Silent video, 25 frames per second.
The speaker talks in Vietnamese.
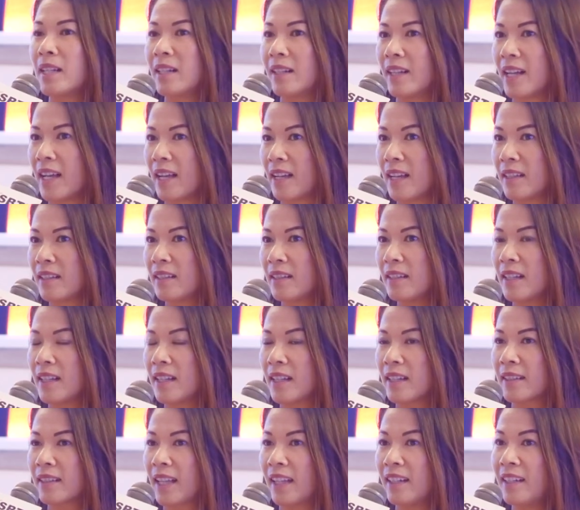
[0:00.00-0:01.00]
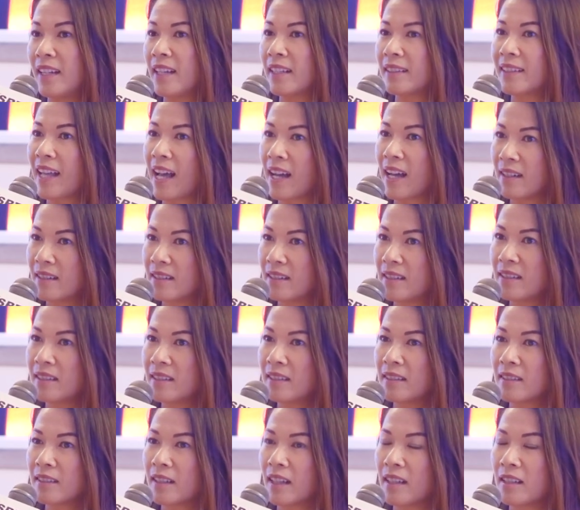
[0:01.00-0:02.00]
dự lễ thánh lễ tạ
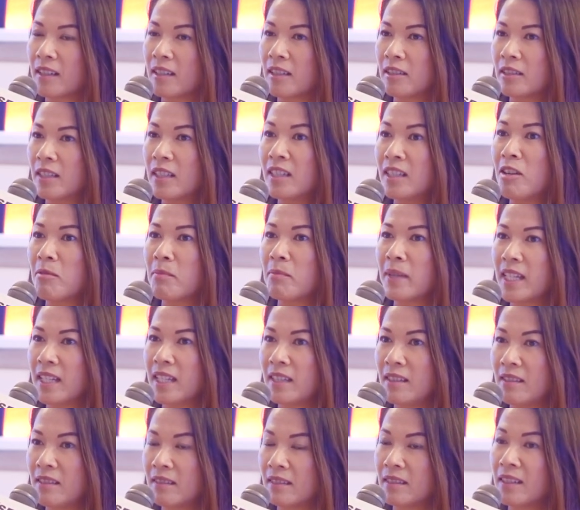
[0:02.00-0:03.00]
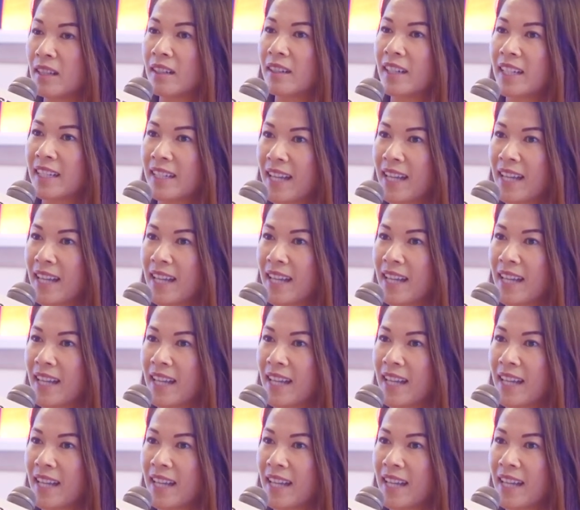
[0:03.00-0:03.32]
ơn à, Đức Hồng Y được nâng